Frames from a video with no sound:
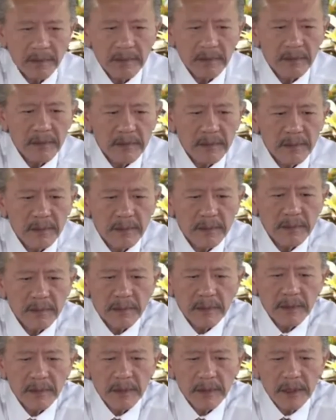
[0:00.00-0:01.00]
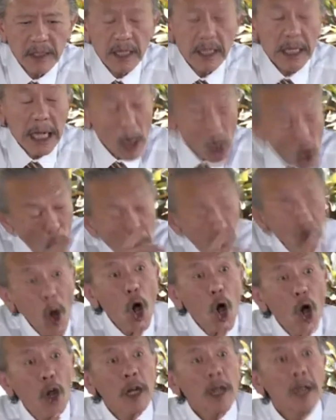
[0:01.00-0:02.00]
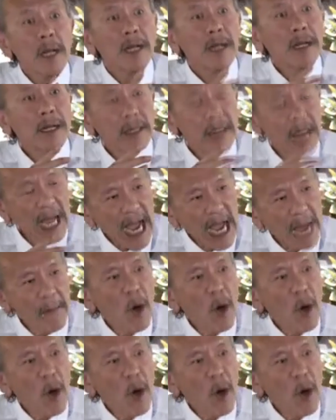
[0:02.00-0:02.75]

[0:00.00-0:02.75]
นี่อันนี้ของฝั่งชูวิทย์